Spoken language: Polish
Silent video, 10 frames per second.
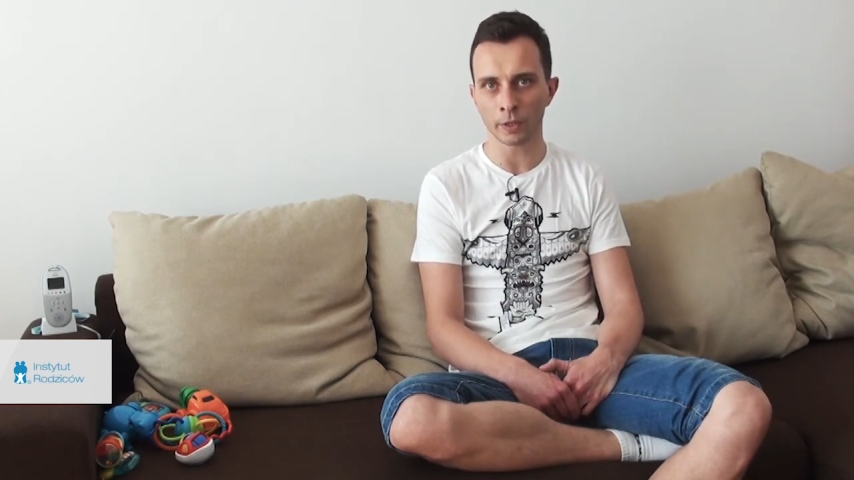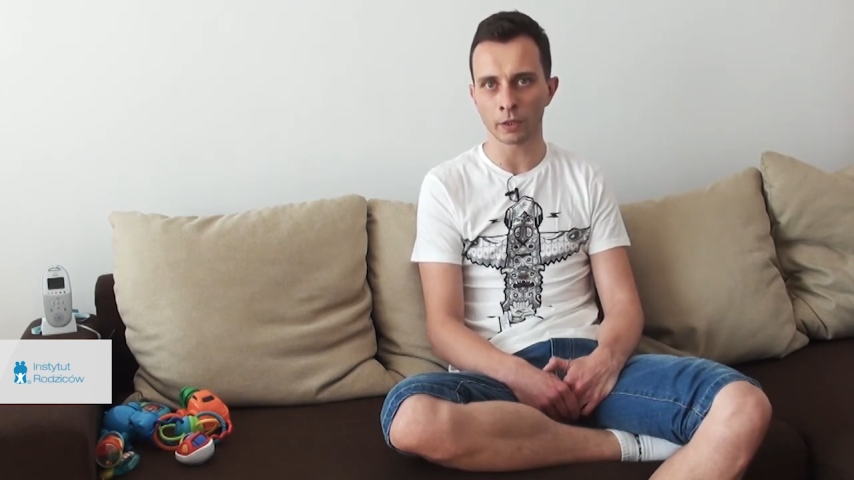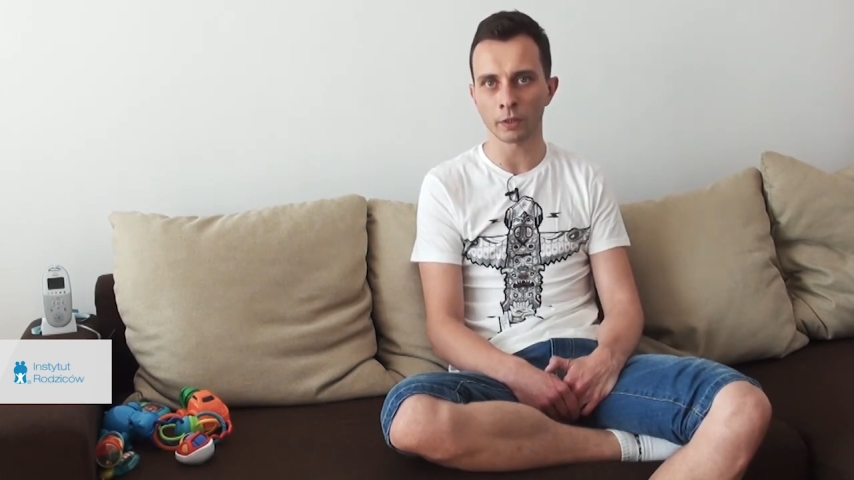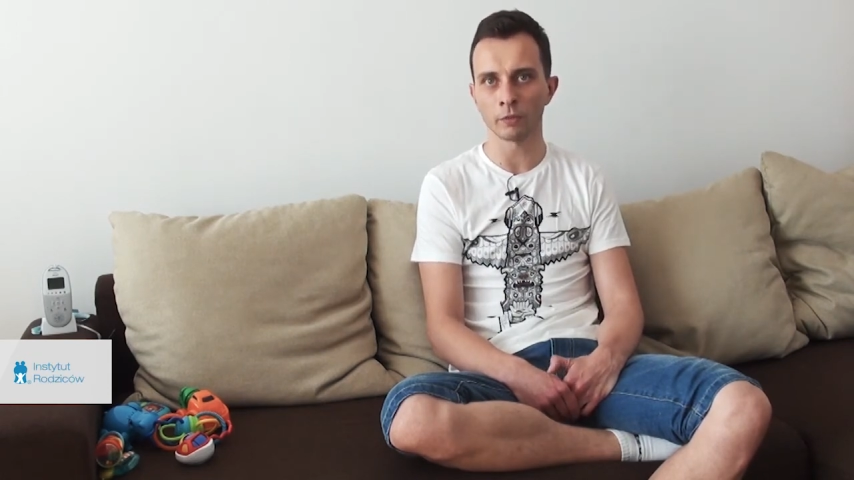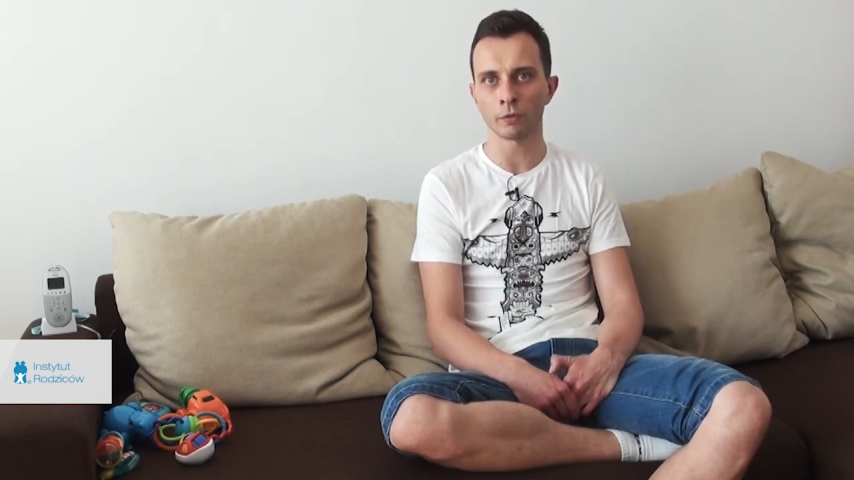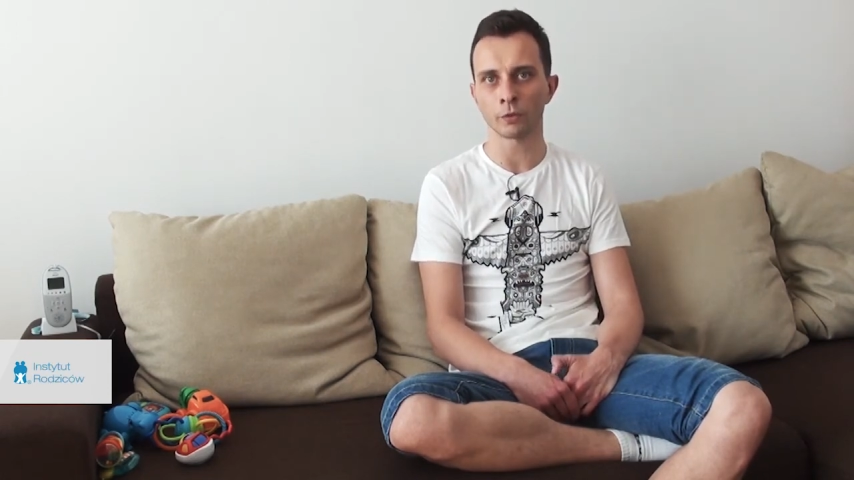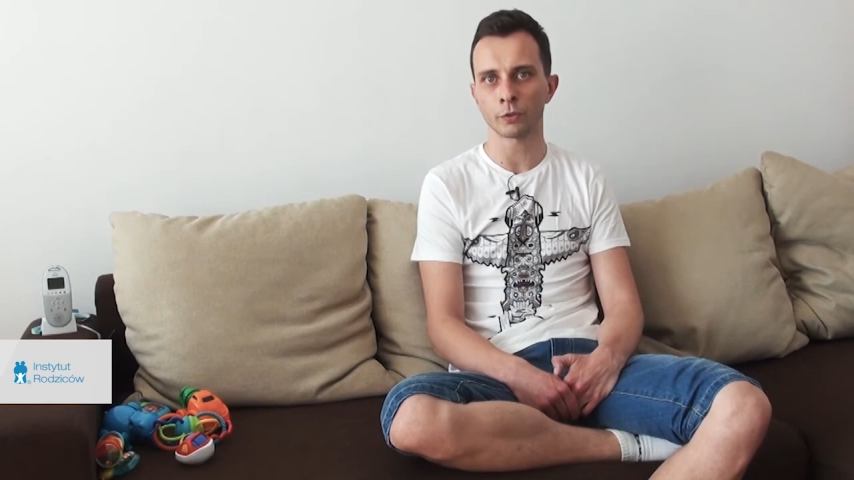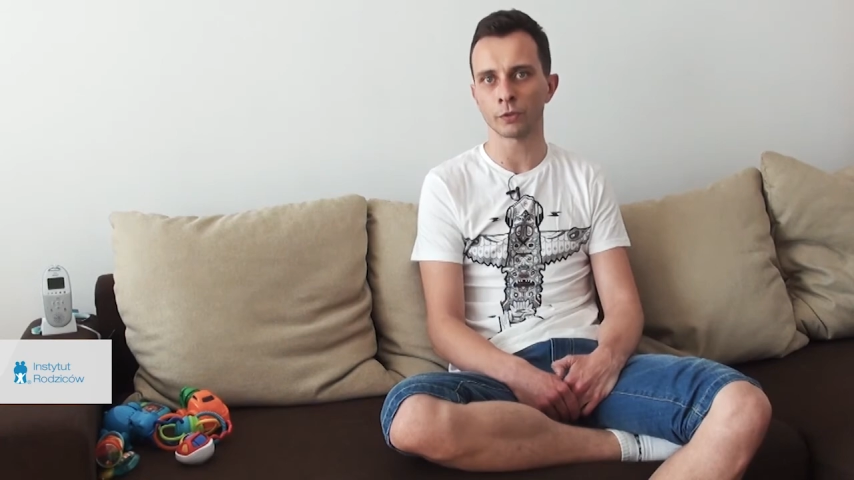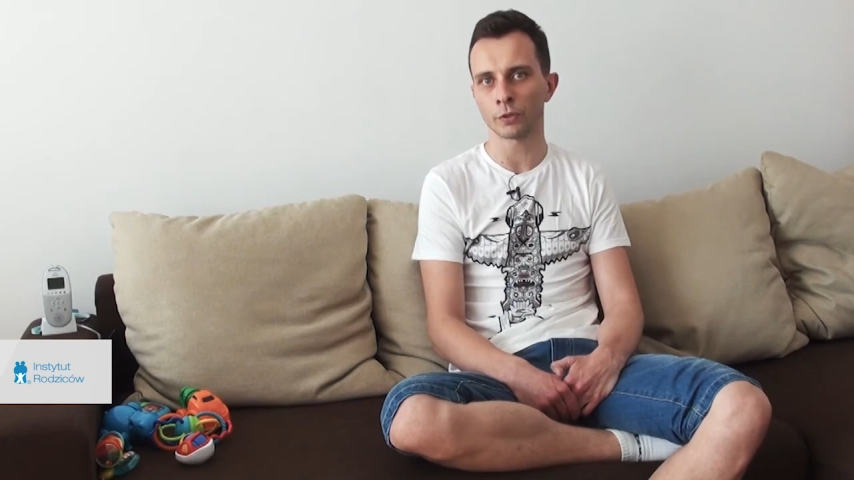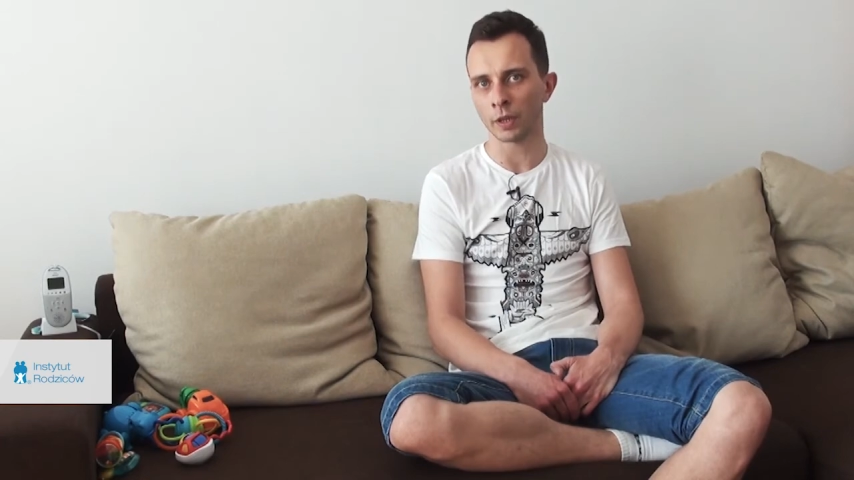kiedy go
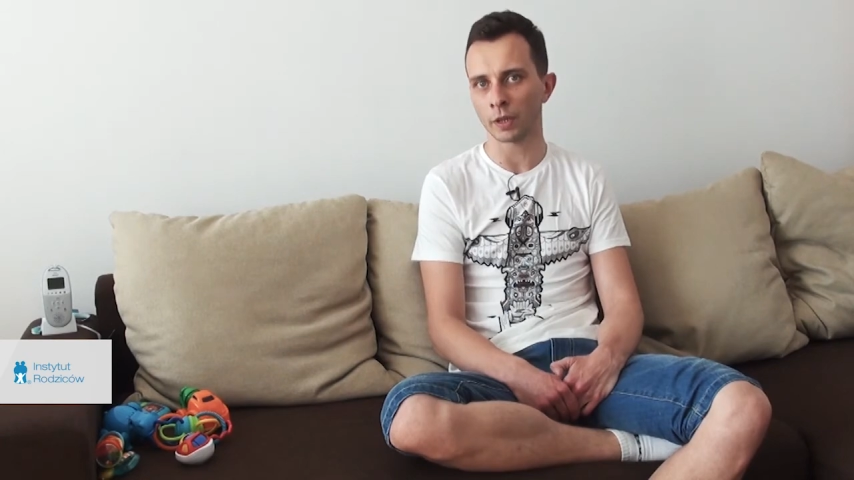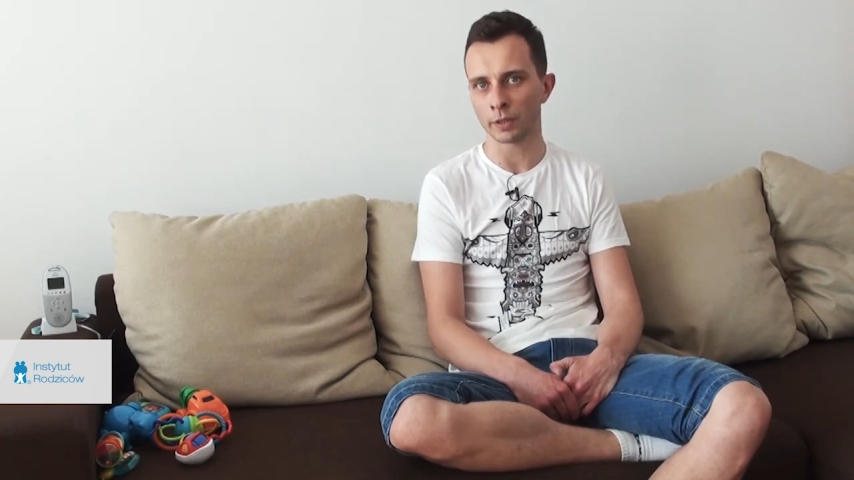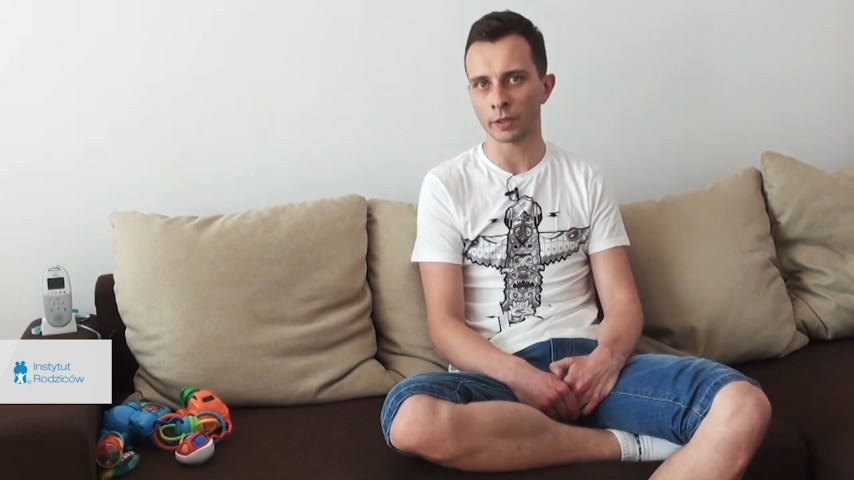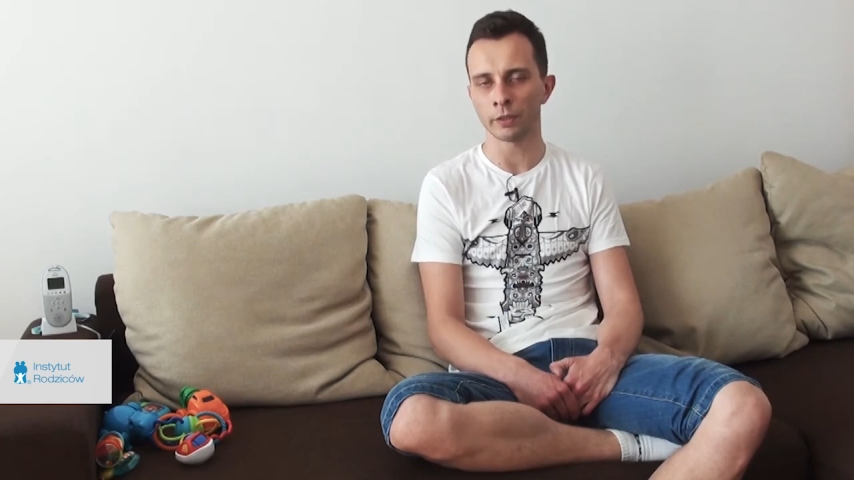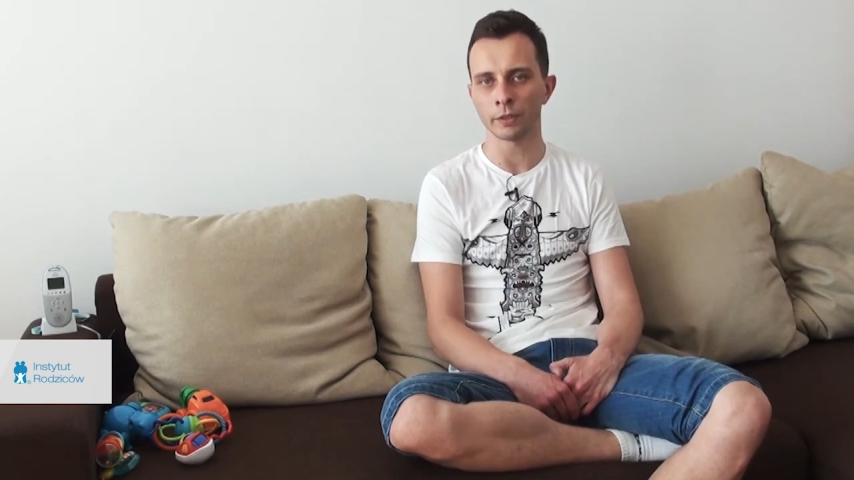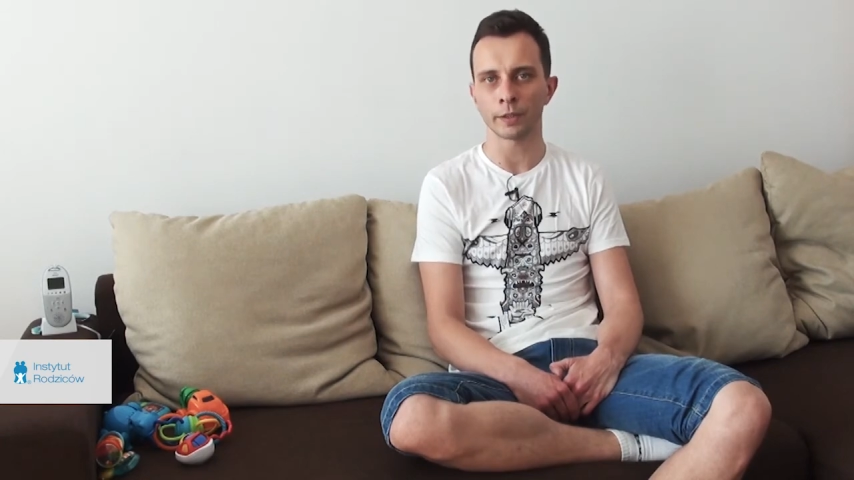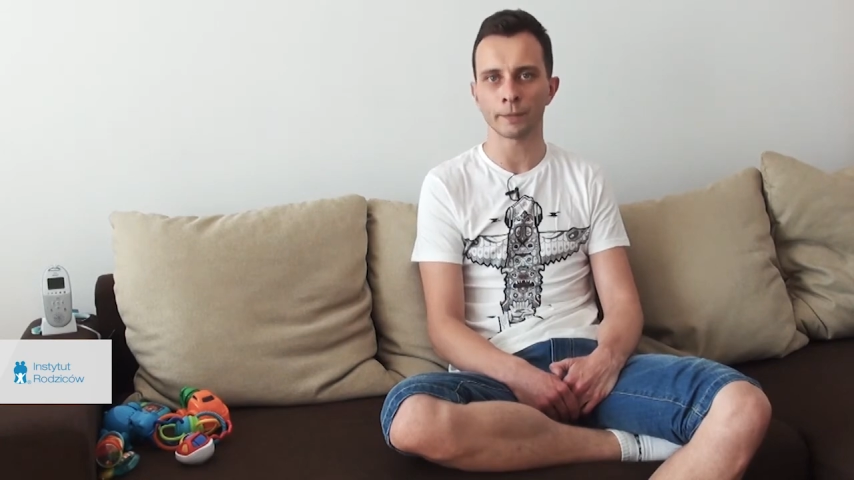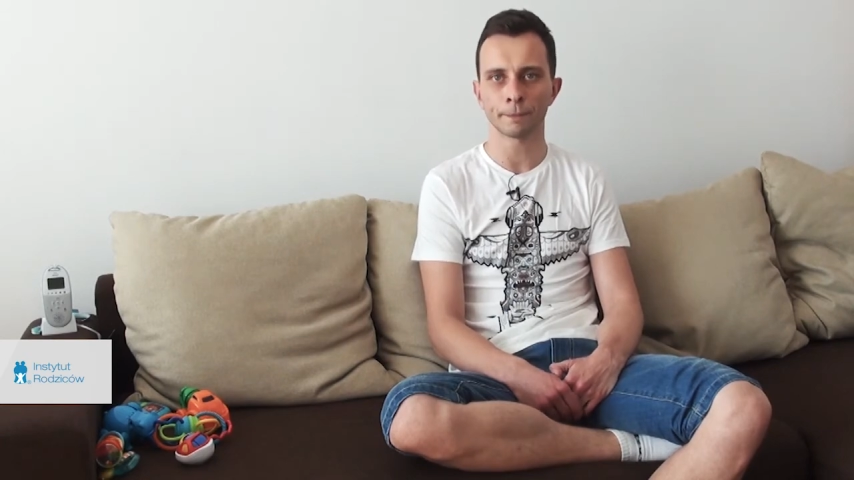włączyć, a kiedy nie